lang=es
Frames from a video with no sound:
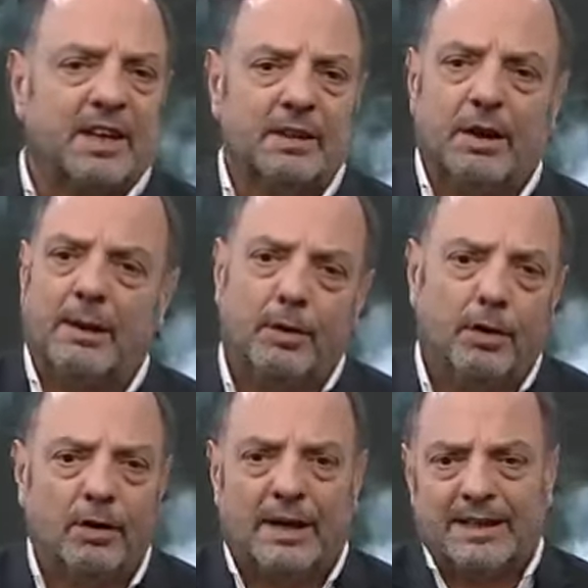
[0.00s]
se cayeron la
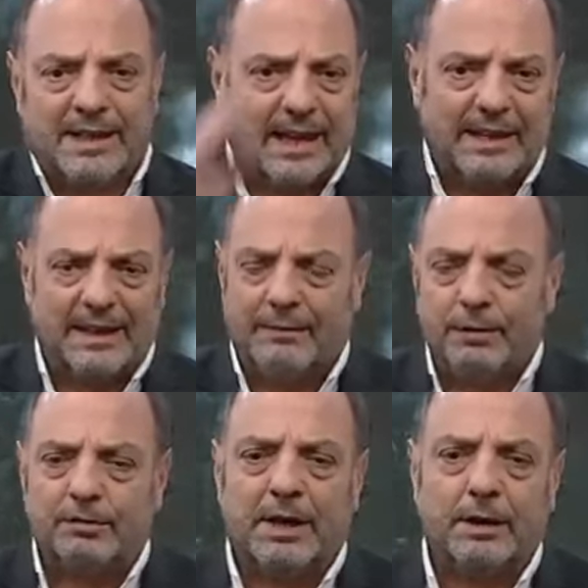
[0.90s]
boca, ya está,
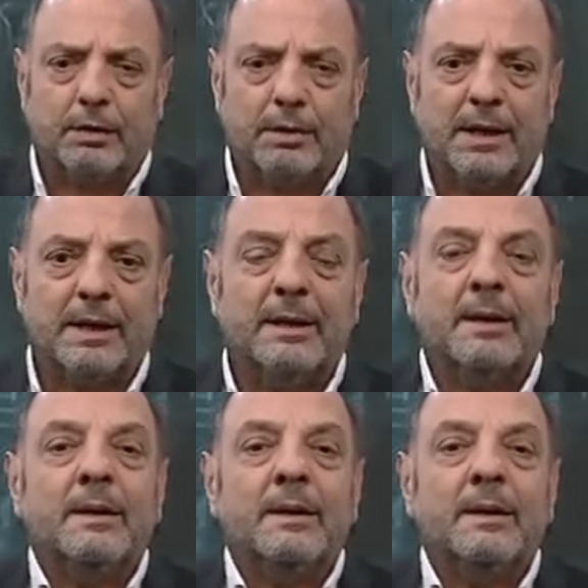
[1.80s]
ya funciona todo bien.